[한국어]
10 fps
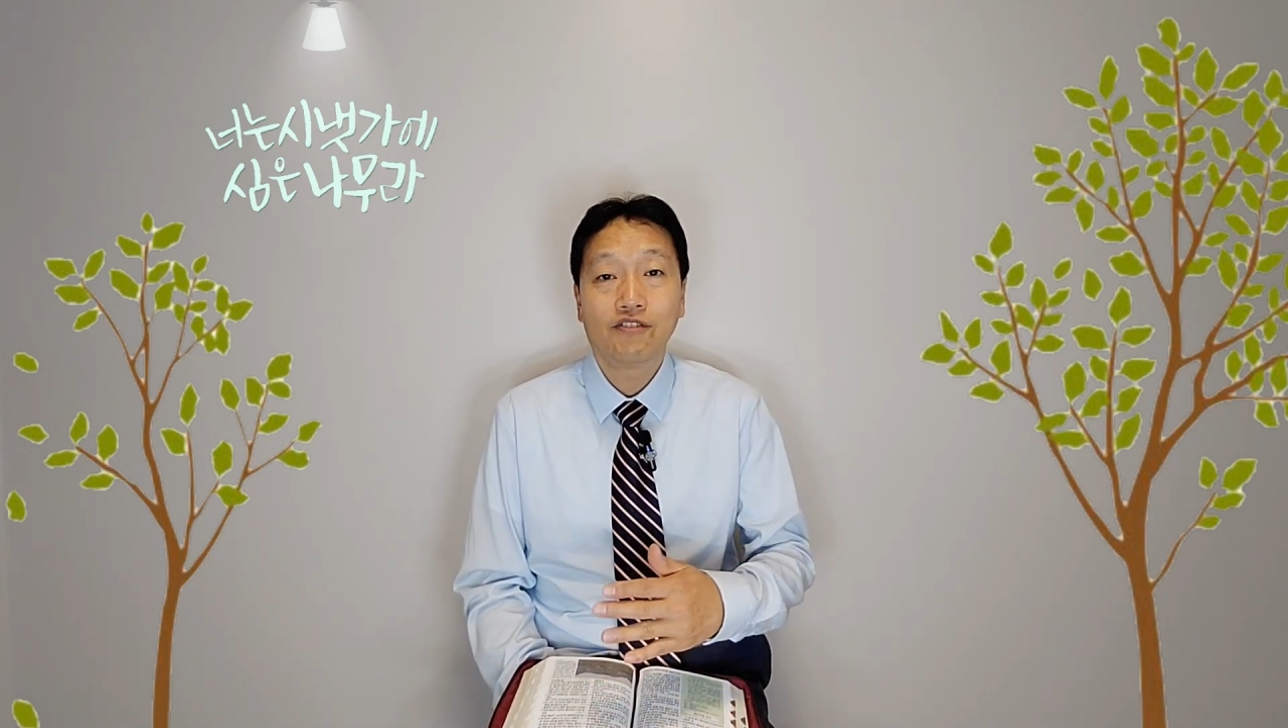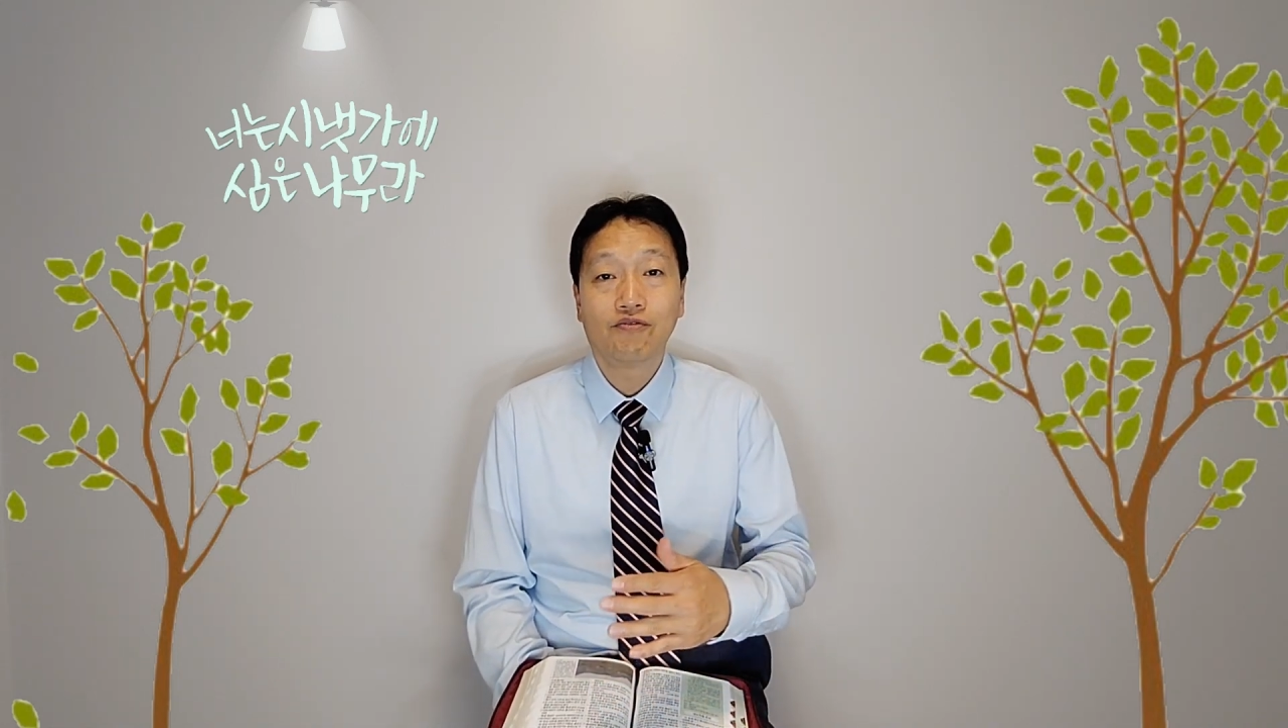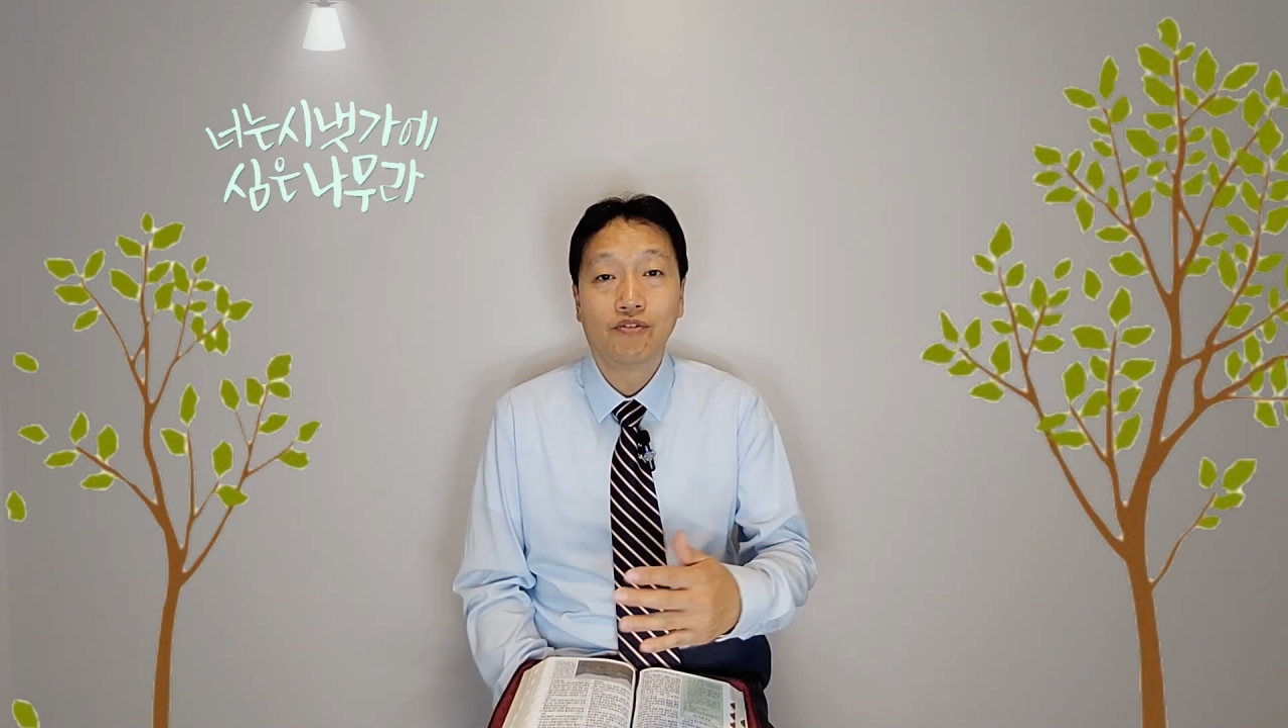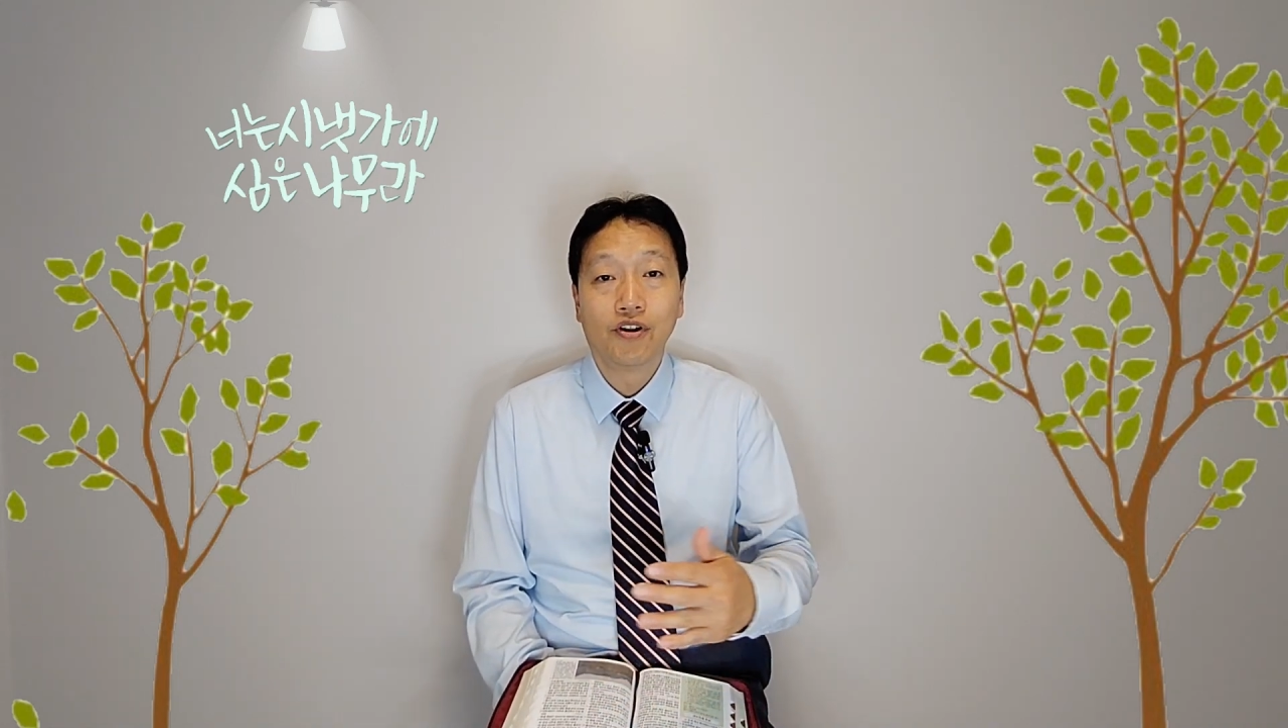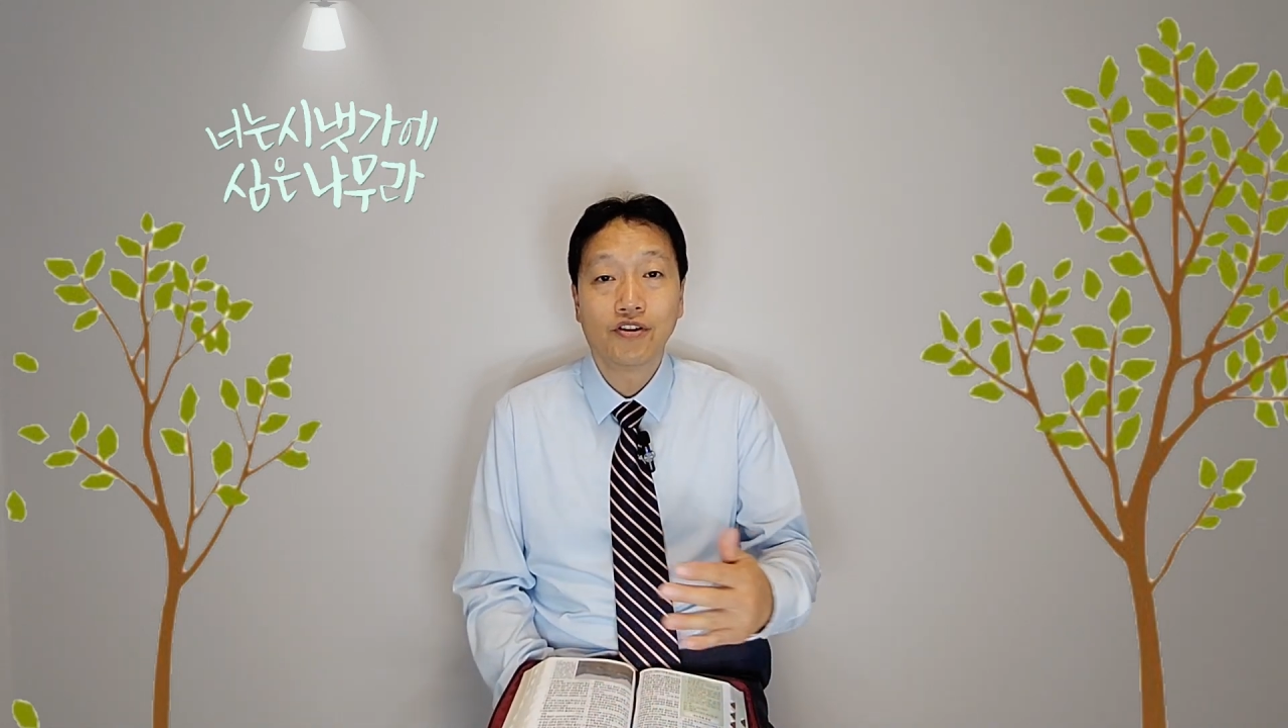
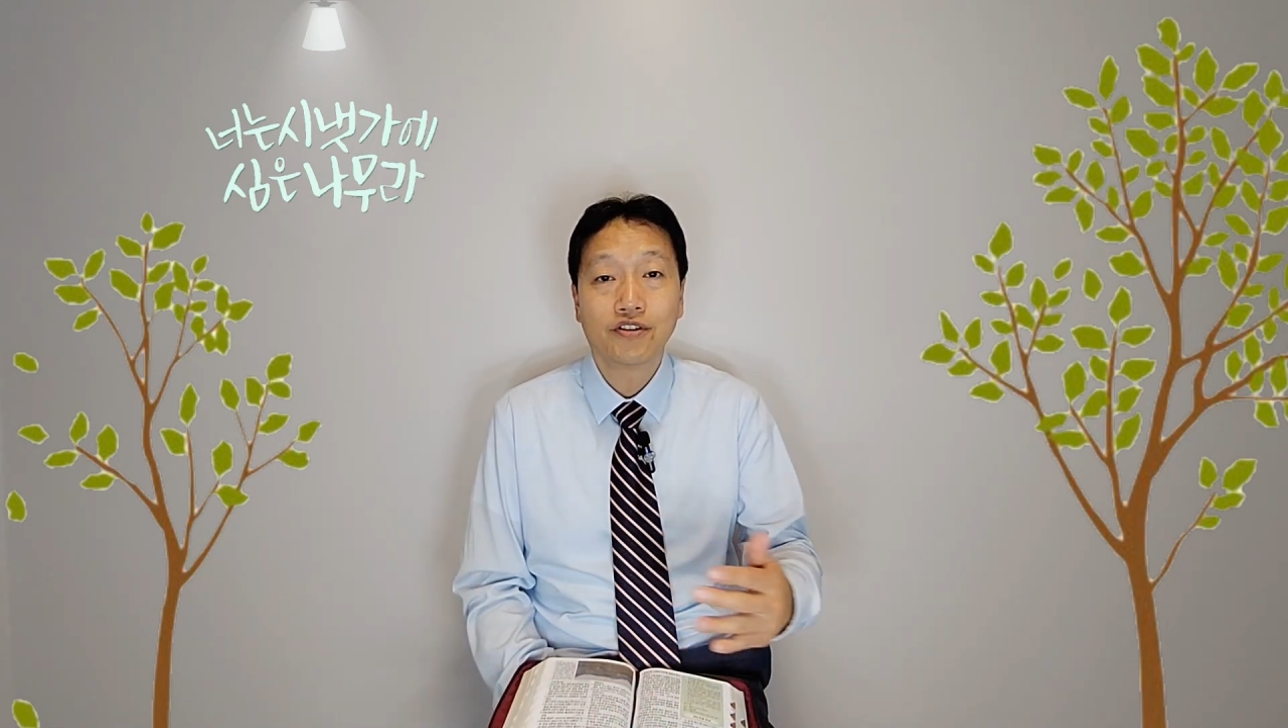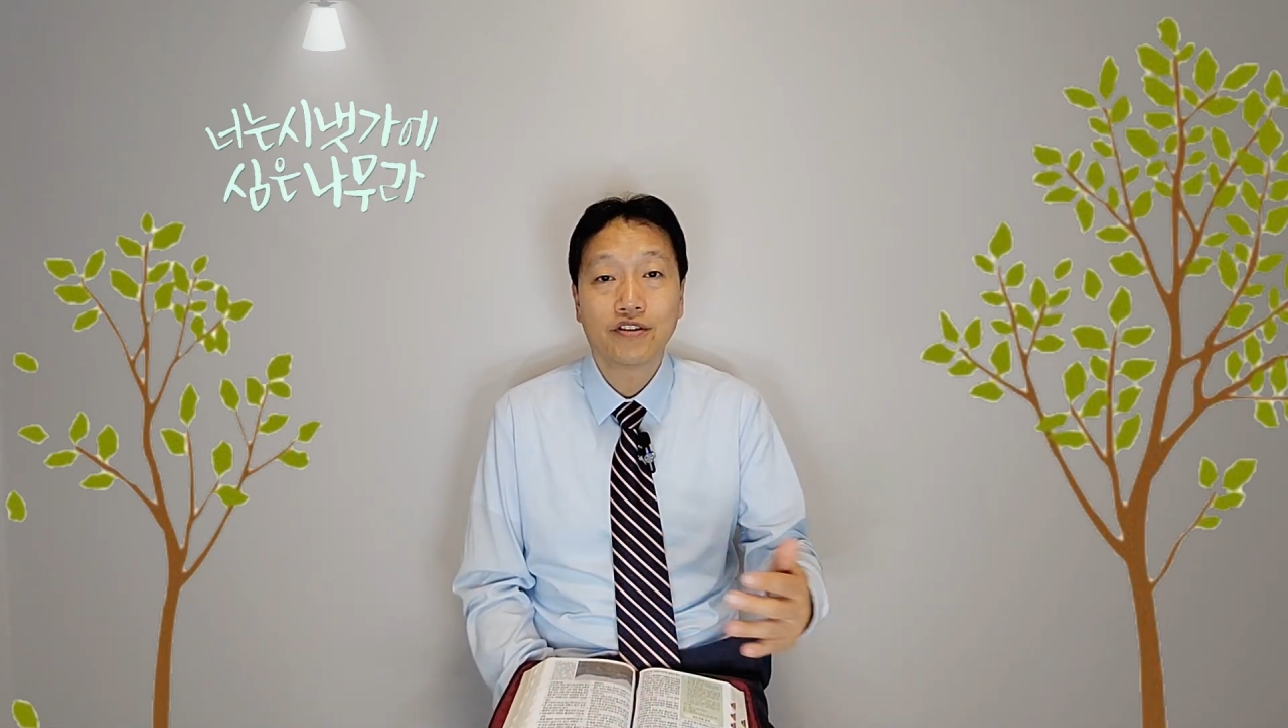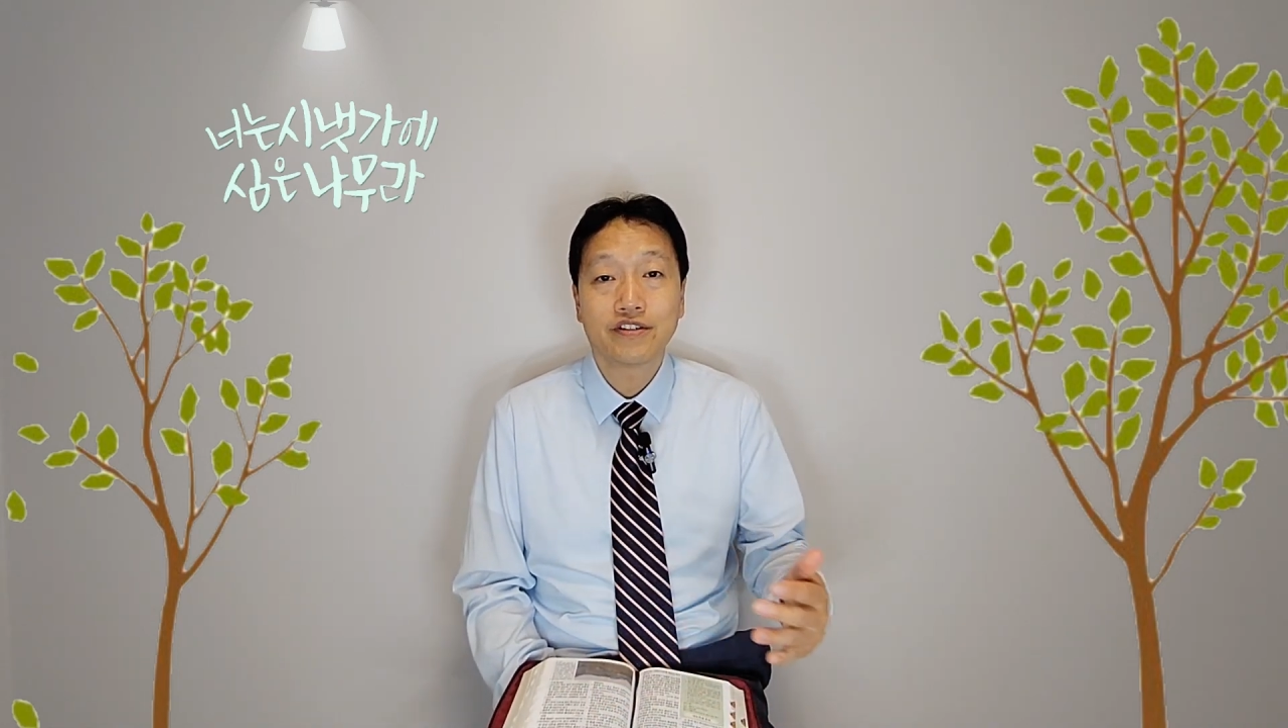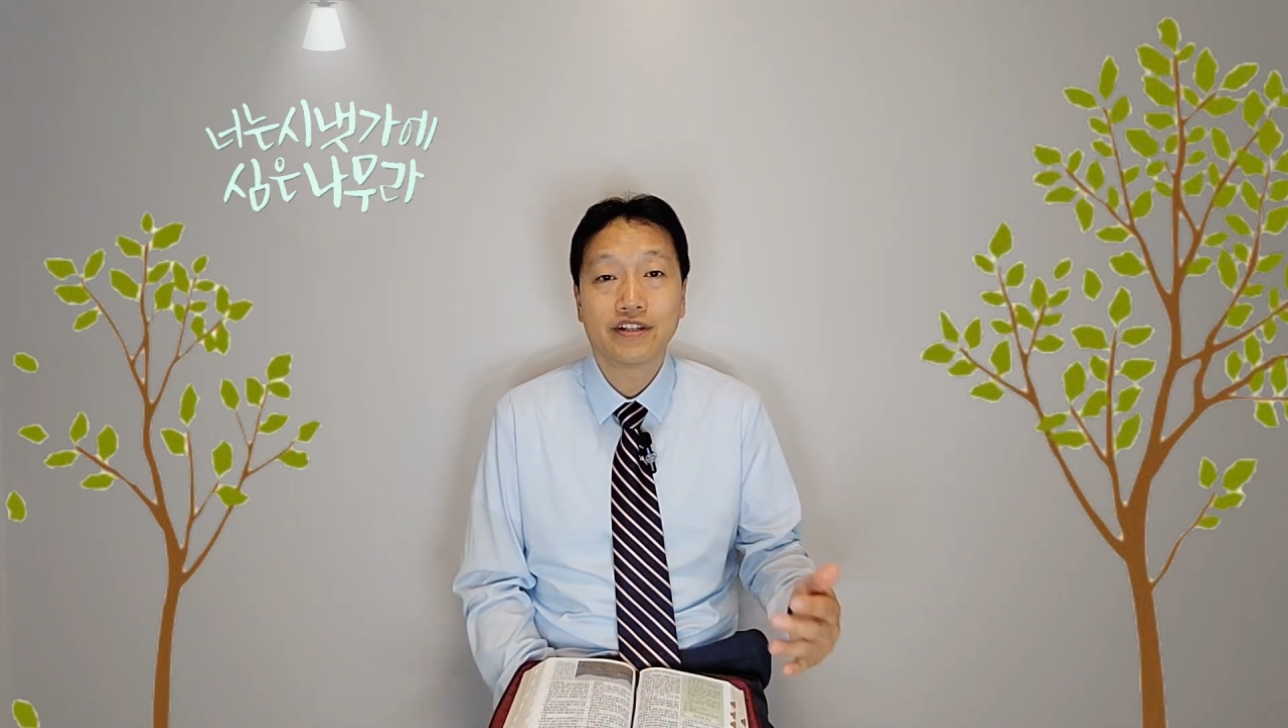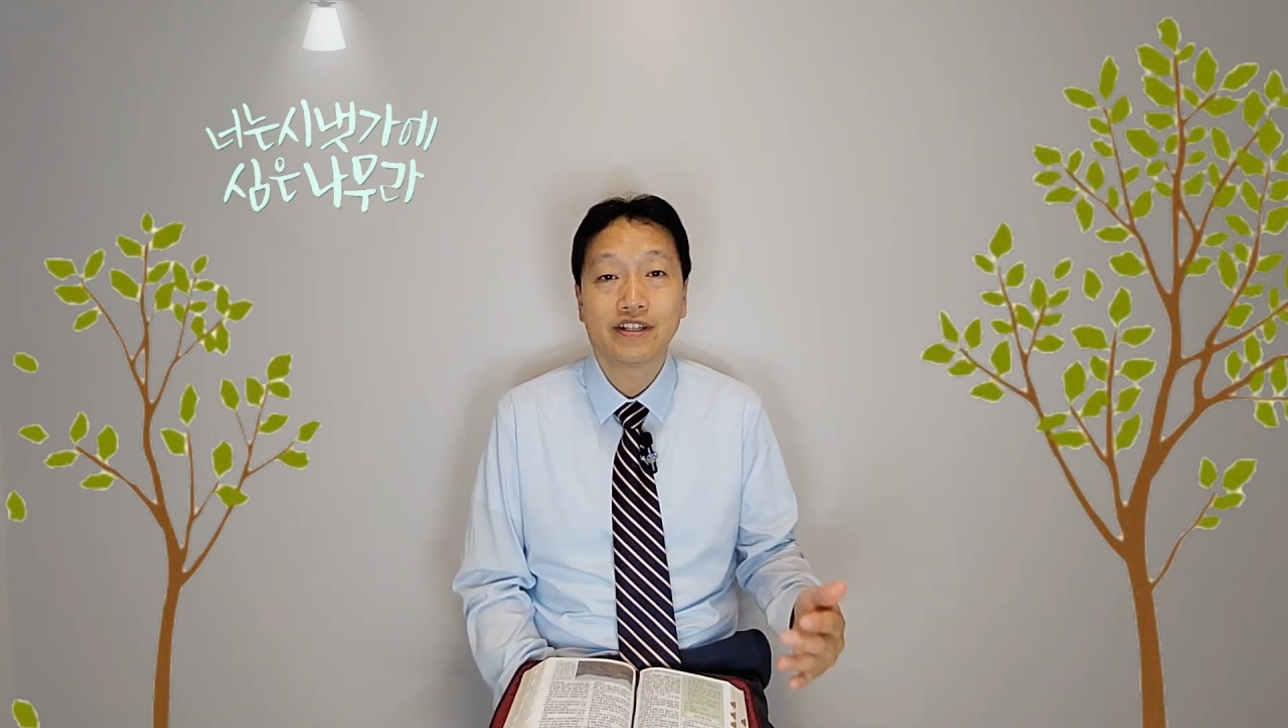
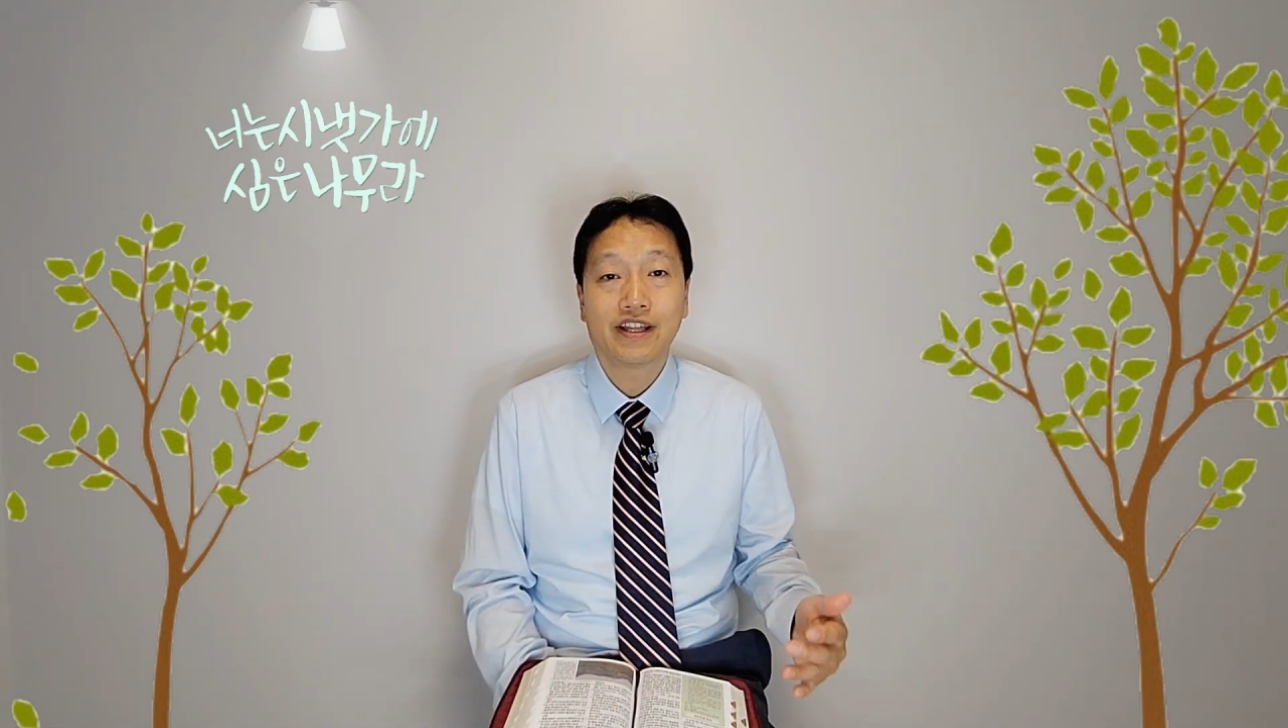둘러섰을